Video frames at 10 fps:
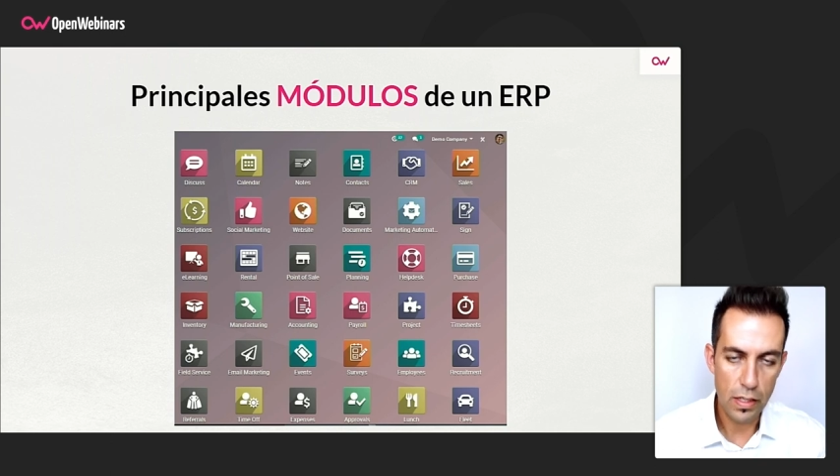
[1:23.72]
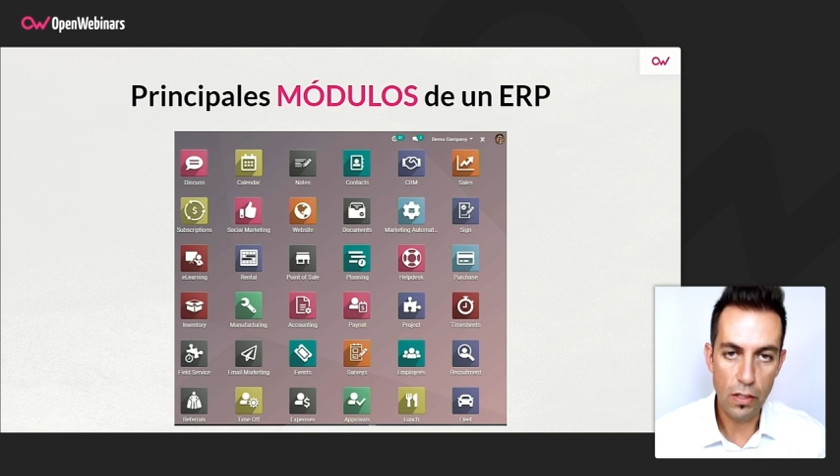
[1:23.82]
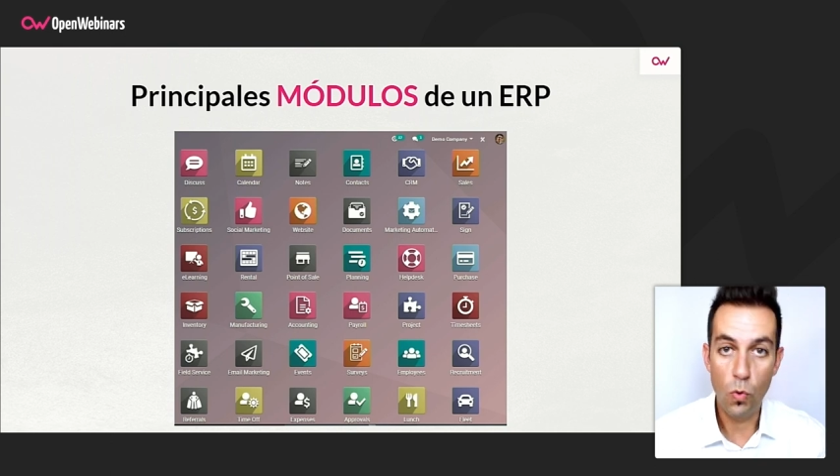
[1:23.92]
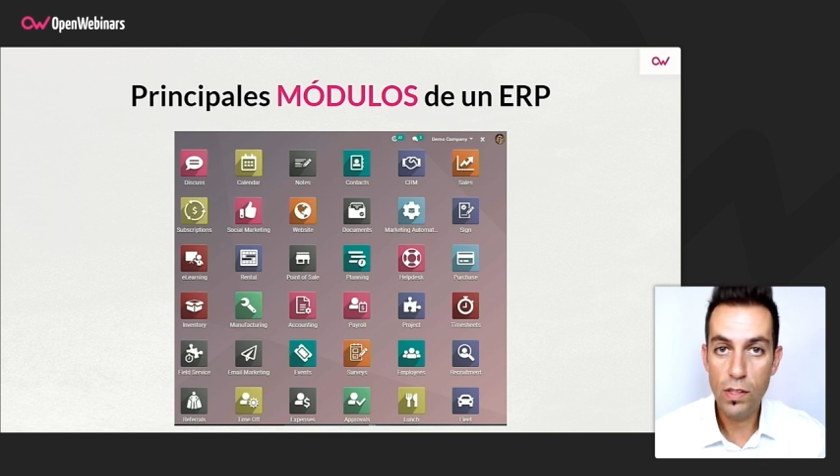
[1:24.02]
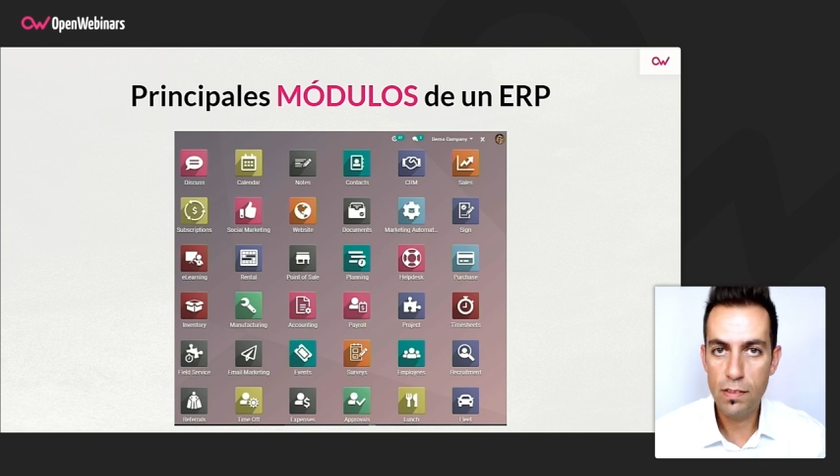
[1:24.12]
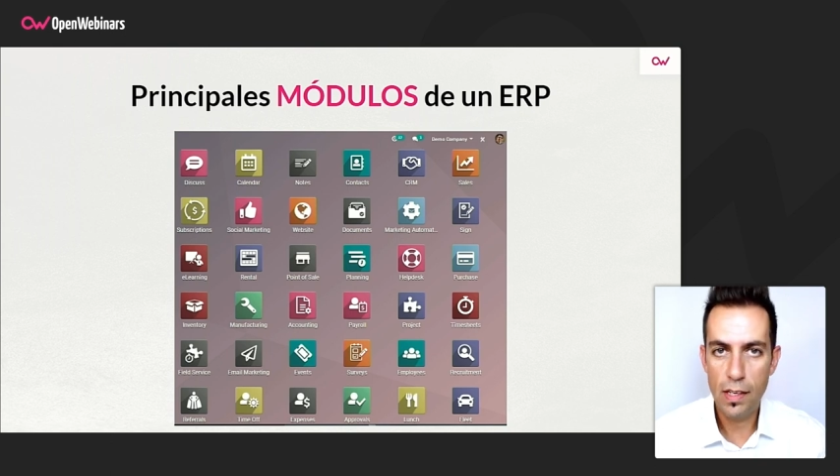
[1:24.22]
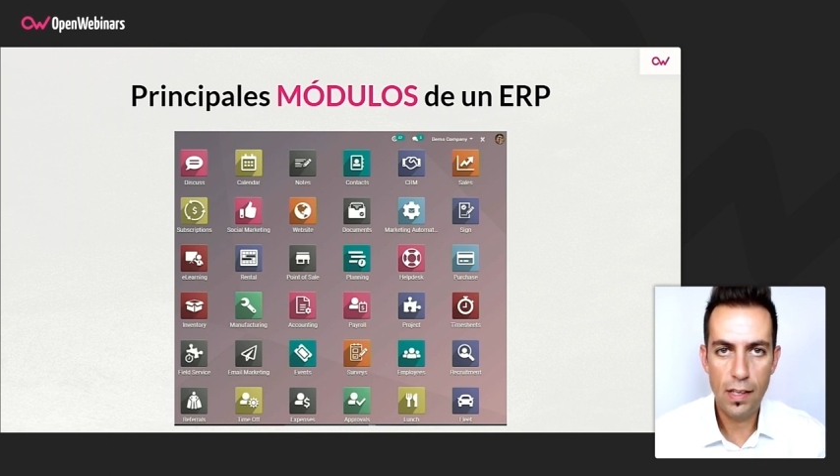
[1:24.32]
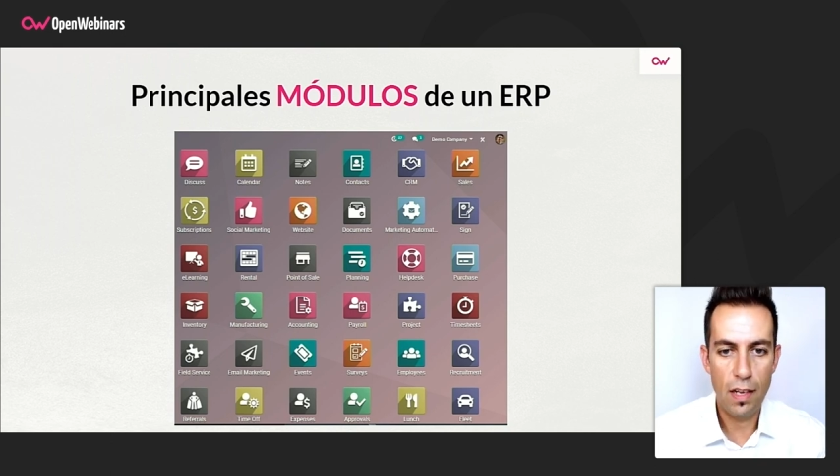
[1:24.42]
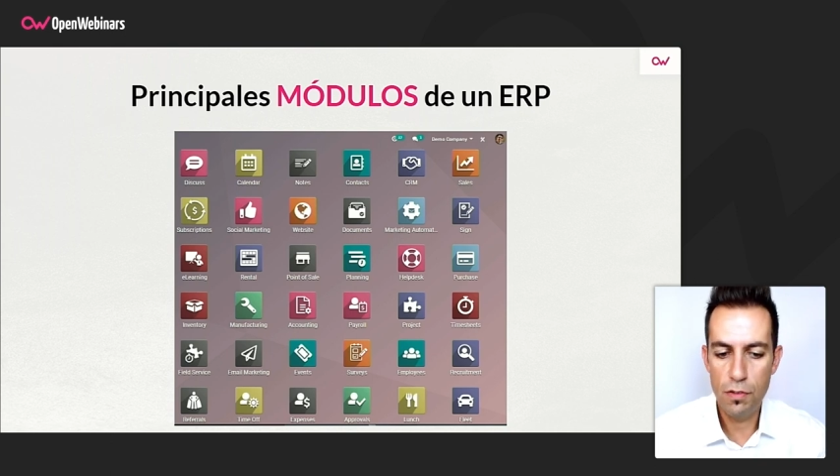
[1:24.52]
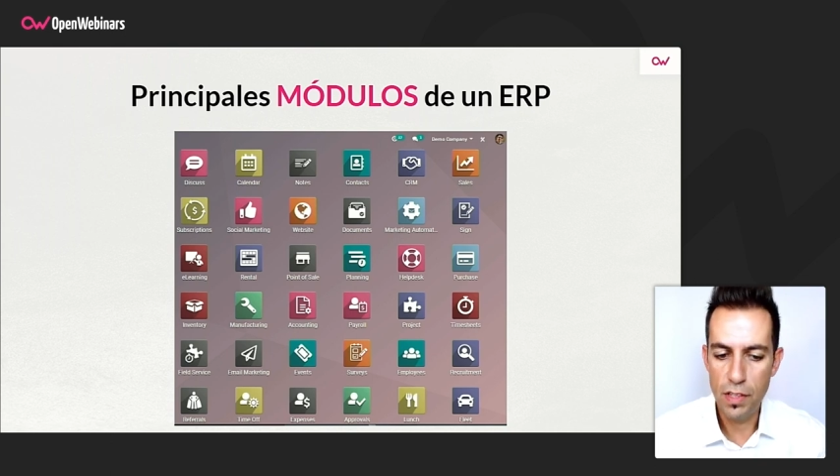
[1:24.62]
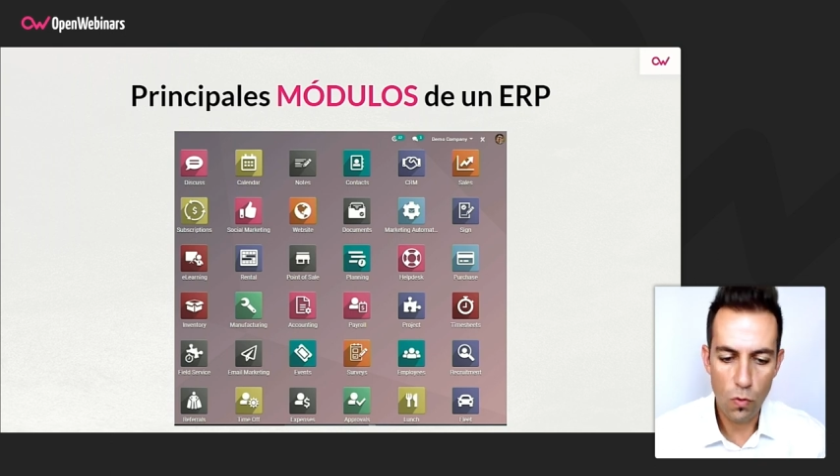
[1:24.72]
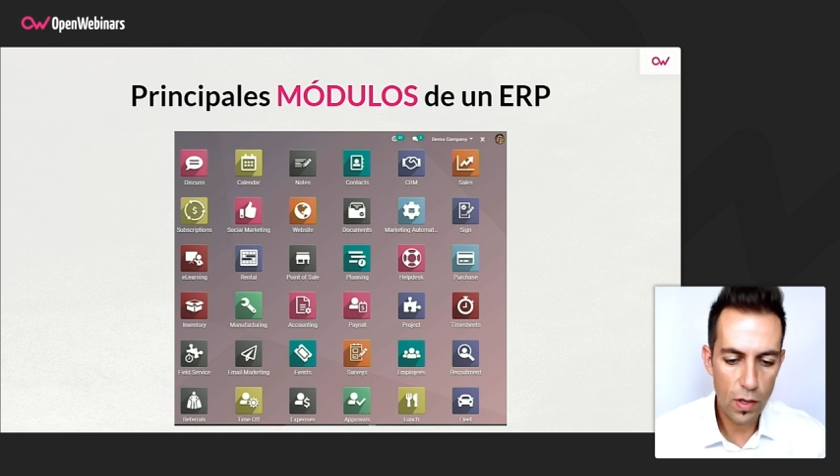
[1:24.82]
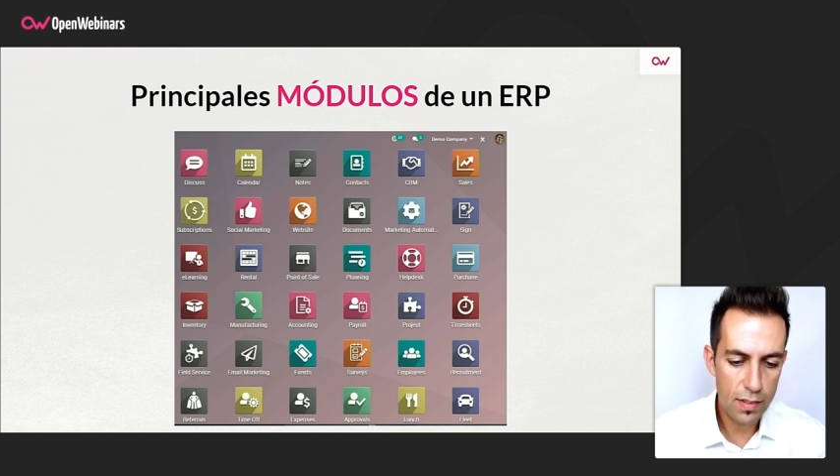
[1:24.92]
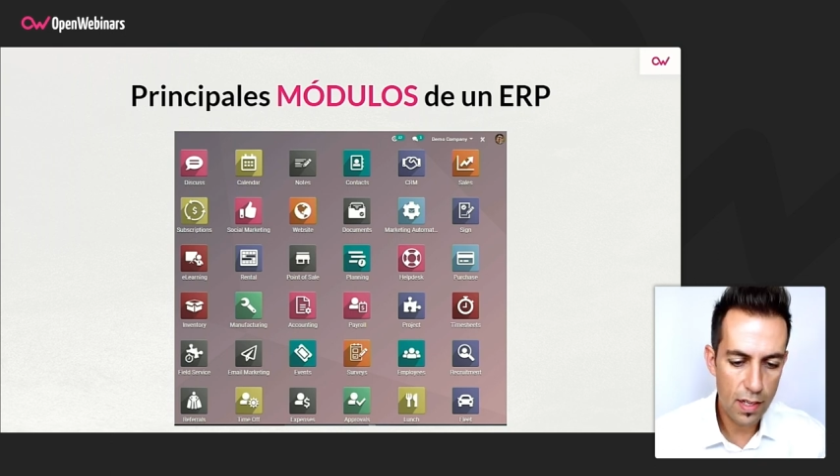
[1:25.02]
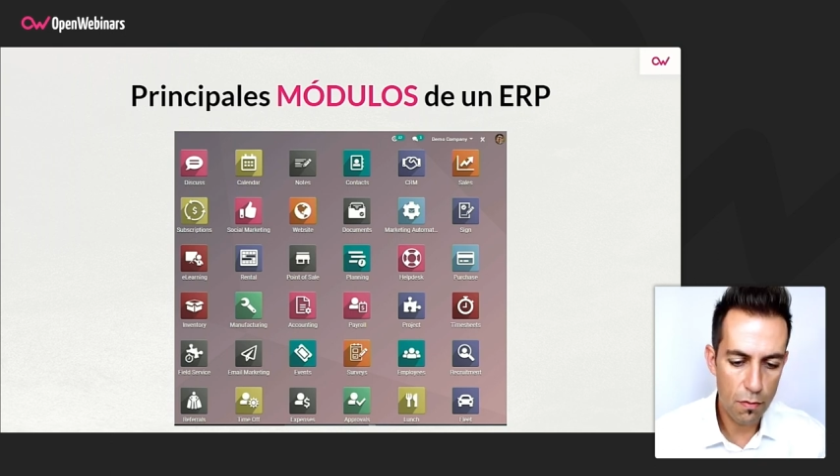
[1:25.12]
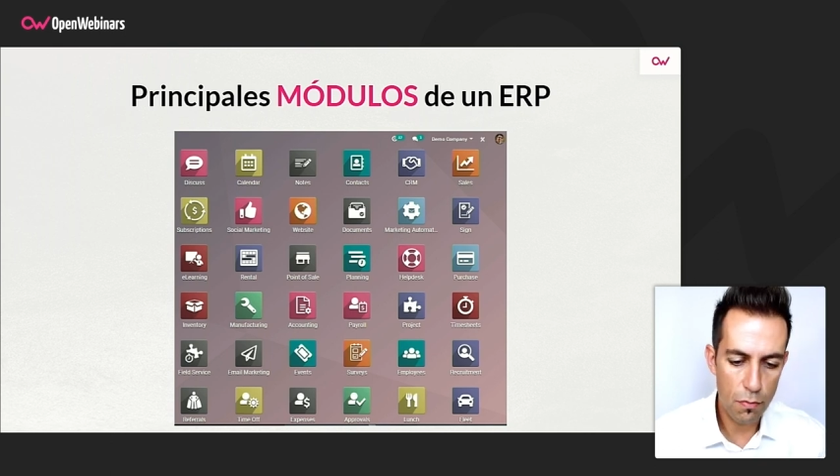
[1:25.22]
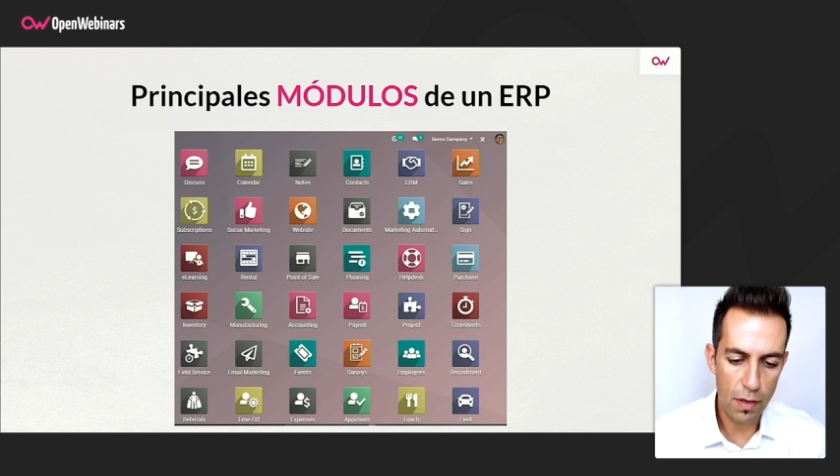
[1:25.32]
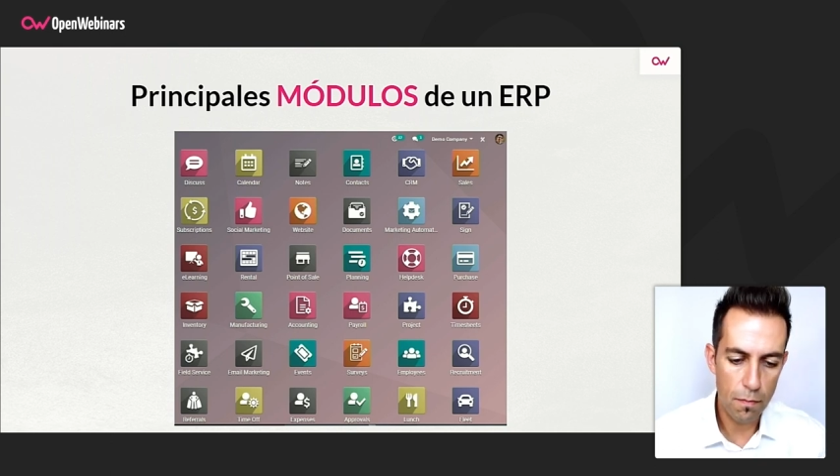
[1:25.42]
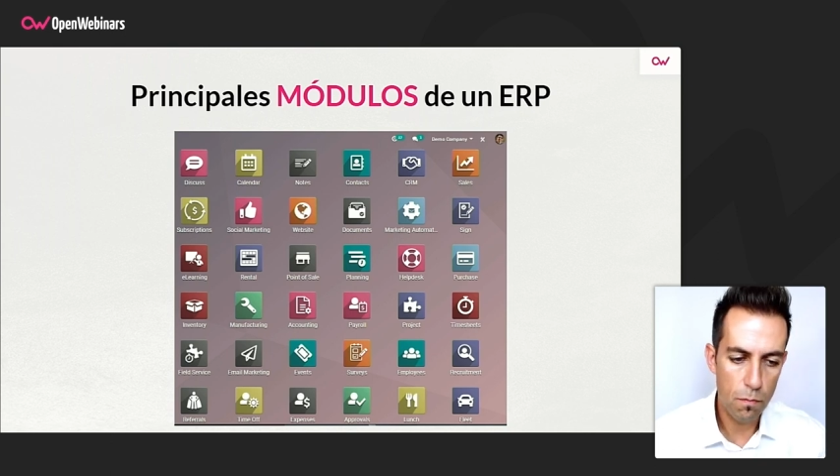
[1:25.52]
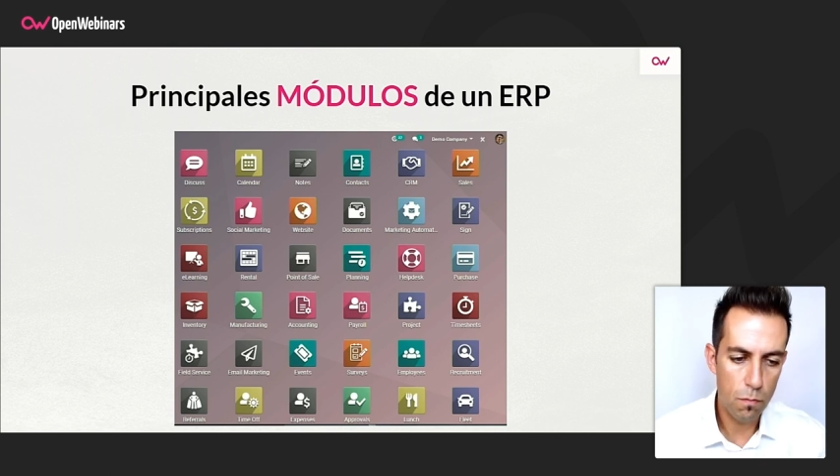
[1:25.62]
encuesta, creación de encuestas, en
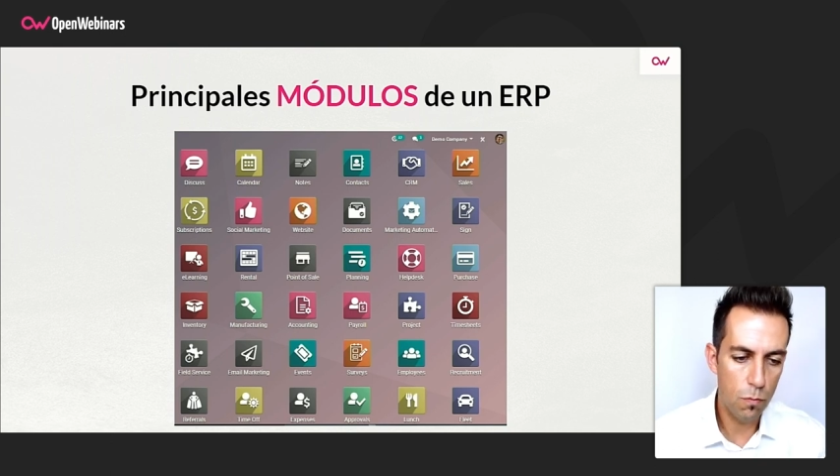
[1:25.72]
fin,